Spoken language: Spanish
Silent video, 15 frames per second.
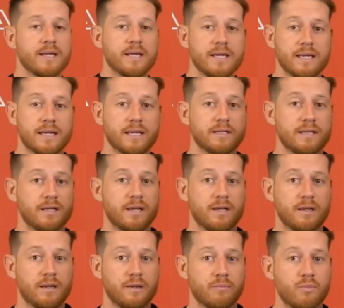y que
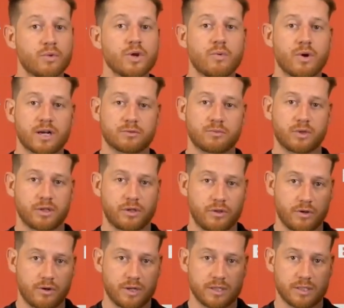tiene muy buenas
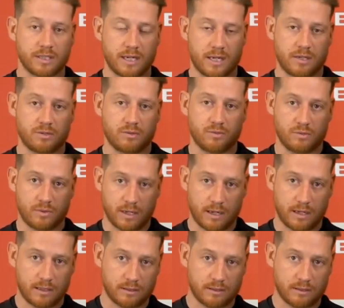protecciones, que es uno